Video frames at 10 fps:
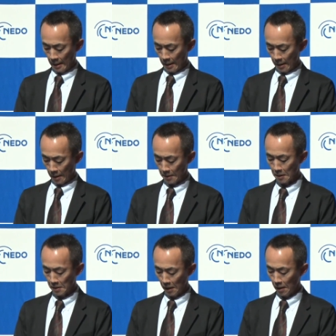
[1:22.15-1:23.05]
えー、さ
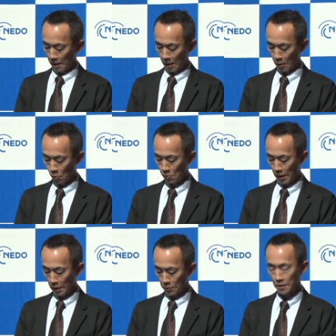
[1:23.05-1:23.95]
て、えー、今
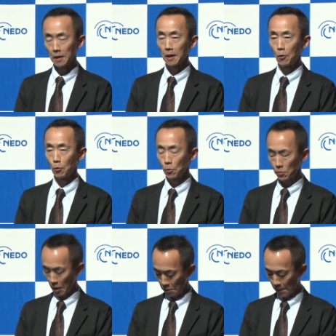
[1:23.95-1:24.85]
回の成果報告
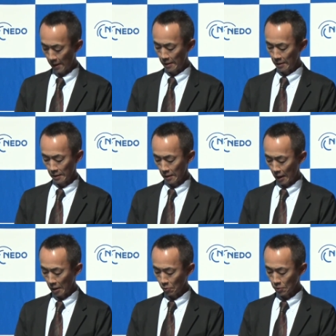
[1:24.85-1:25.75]
会は
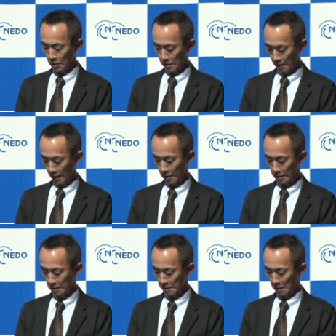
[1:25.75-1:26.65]
アイオーティー 社会
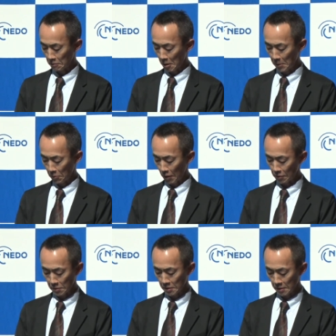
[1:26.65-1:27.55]
実現のための革
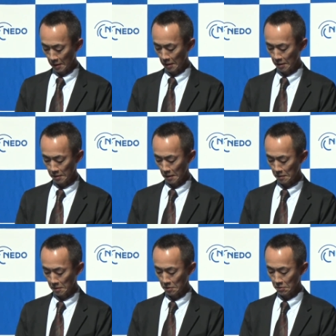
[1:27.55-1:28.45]
新的
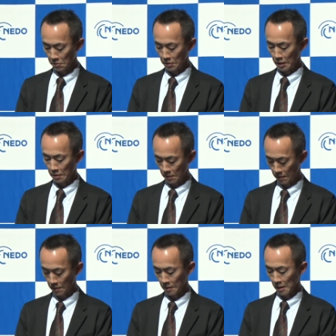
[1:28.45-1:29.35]
センシング技術、